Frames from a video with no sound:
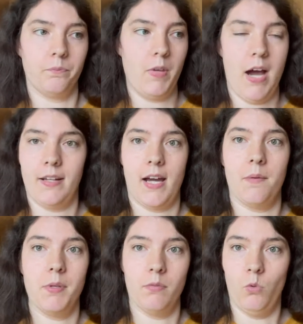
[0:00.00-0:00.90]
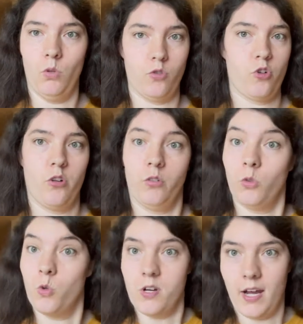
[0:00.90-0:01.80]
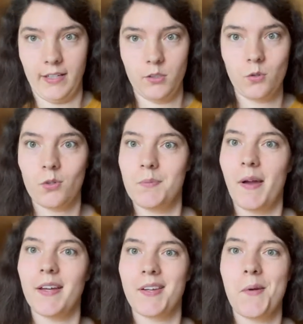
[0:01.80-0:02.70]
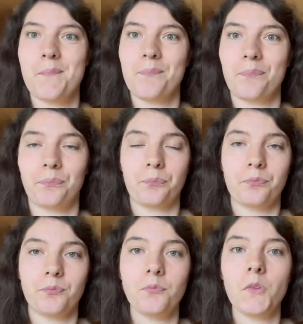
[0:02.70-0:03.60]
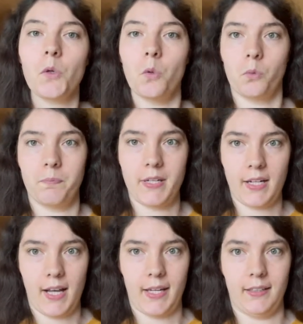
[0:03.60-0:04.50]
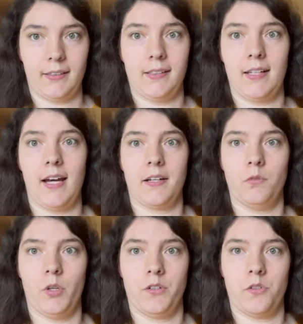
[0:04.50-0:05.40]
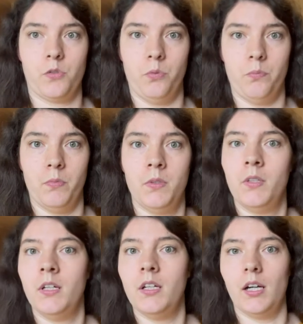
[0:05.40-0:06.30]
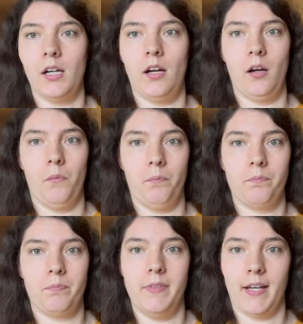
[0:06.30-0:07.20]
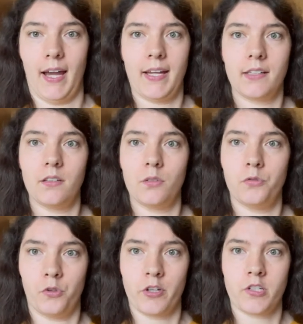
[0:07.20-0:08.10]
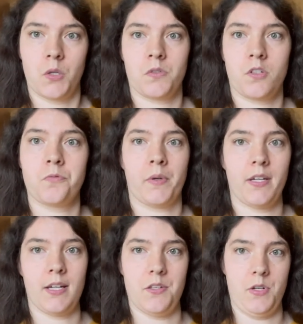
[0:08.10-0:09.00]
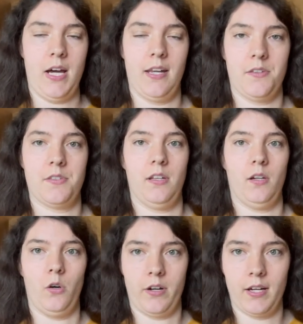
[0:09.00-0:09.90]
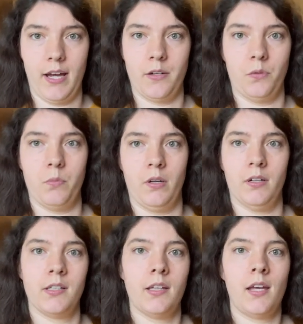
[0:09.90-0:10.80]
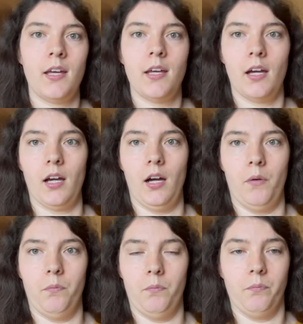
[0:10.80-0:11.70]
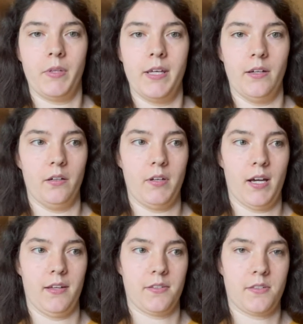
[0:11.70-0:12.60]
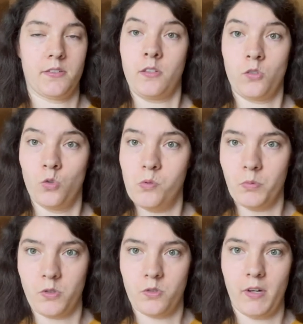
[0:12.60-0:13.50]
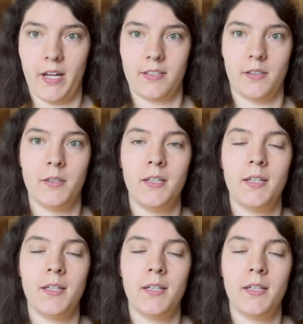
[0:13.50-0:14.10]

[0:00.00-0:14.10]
ja, da habe ich wohl schon einen guten Eindruck gemacht und bin dann eingeladen worden zum ähm, direkten Vorstellungsgespräch, also alles äh, online über ähm, hier, wie heißt Zoom und so weiter.